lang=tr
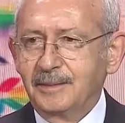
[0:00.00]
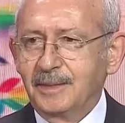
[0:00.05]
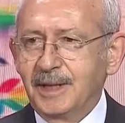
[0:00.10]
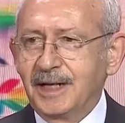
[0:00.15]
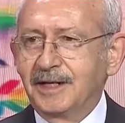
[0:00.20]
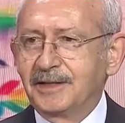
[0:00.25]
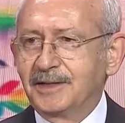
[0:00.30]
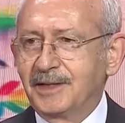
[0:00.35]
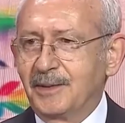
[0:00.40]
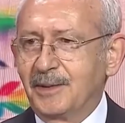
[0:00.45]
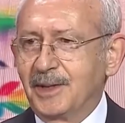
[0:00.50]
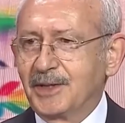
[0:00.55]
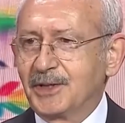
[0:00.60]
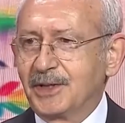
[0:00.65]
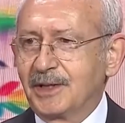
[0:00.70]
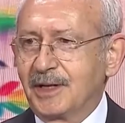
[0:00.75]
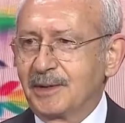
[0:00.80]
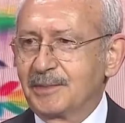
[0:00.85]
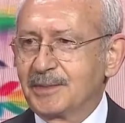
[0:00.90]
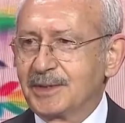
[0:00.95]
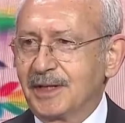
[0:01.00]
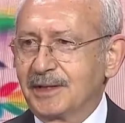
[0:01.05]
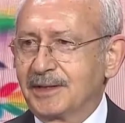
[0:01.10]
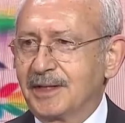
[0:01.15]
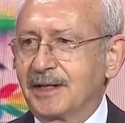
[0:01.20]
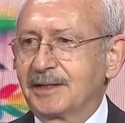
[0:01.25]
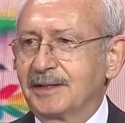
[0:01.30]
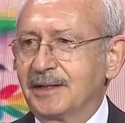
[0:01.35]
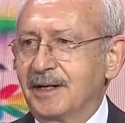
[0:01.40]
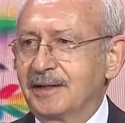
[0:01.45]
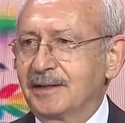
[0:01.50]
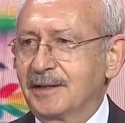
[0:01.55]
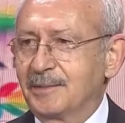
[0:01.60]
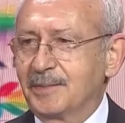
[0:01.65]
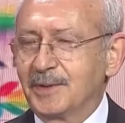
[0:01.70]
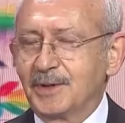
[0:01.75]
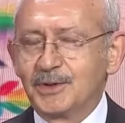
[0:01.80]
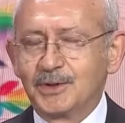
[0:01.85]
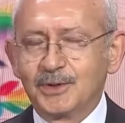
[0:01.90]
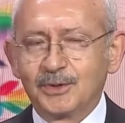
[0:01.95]
belediye başkanımıza tekrar
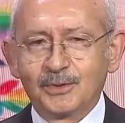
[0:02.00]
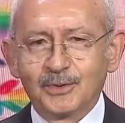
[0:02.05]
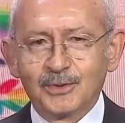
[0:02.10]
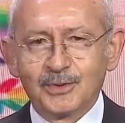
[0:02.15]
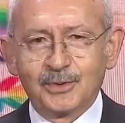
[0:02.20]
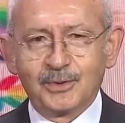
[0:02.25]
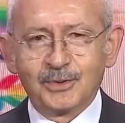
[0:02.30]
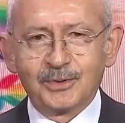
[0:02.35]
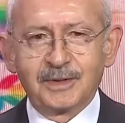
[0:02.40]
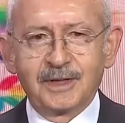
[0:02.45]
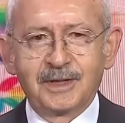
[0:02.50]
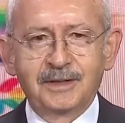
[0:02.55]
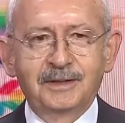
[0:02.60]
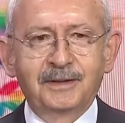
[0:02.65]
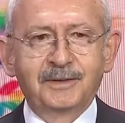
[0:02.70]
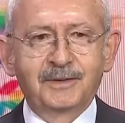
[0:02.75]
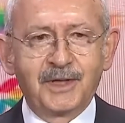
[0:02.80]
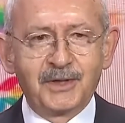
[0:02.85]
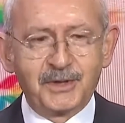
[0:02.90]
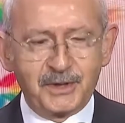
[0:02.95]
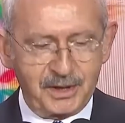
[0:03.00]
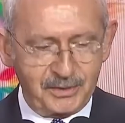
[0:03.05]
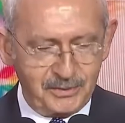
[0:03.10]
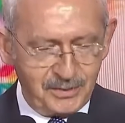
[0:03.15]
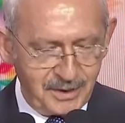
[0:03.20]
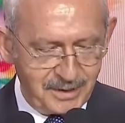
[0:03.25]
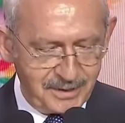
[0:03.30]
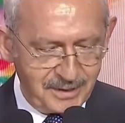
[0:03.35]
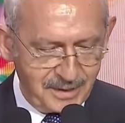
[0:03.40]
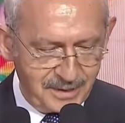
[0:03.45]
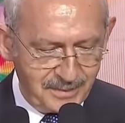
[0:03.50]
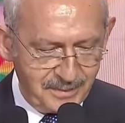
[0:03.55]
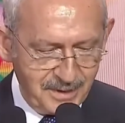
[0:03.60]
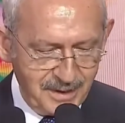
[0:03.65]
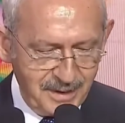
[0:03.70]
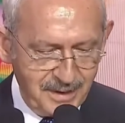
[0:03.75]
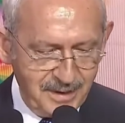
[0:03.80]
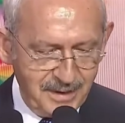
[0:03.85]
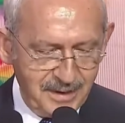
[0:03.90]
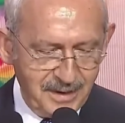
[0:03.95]
hepinizin huzurunda teşekkür ederim.
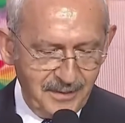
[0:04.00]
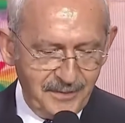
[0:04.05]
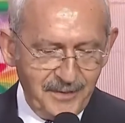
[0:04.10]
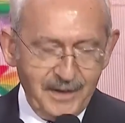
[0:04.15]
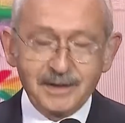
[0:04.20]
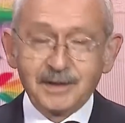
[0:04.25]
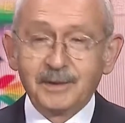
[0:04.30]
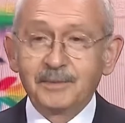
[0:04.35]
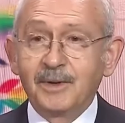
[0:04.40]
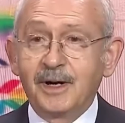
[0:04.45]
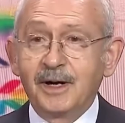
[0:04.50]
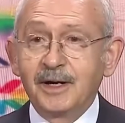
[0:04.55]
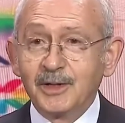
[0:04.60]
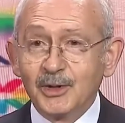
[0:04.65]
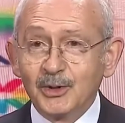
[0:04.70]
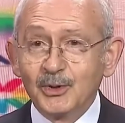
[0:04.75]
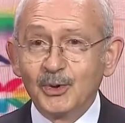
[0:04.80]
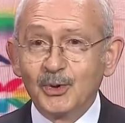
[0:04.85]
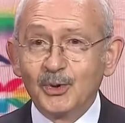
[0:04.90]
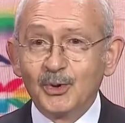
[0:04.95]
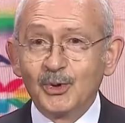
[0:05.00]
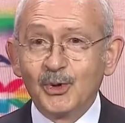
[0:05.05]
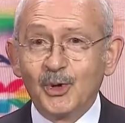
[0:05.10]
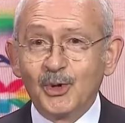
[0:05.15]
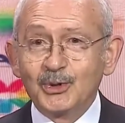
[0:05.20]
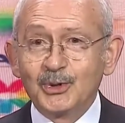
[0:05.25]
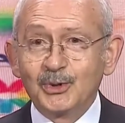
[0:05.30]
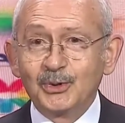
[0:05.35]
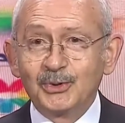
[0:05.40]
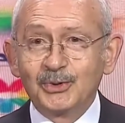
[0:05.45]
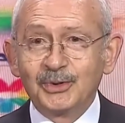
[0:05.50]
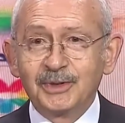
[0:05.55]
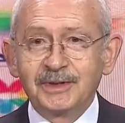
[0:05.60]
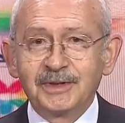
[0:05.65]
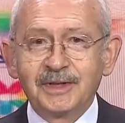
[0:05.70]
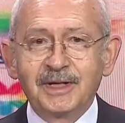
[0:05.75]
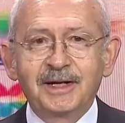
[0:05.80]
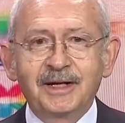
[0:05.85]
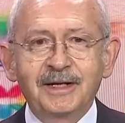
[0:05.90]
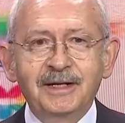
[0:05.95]
Efendim hayırlı uğurlu olsun
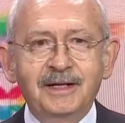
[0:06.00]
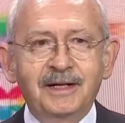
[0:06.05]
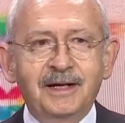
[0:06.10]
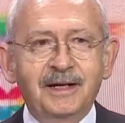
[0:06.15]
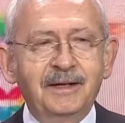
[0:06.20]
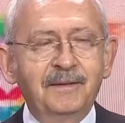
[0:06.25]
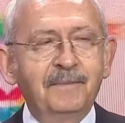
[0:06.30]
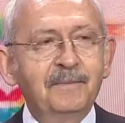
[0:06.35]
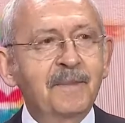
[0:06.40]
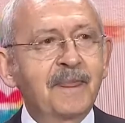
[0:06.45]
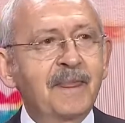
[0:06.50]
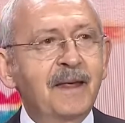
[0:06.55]
dileğiyle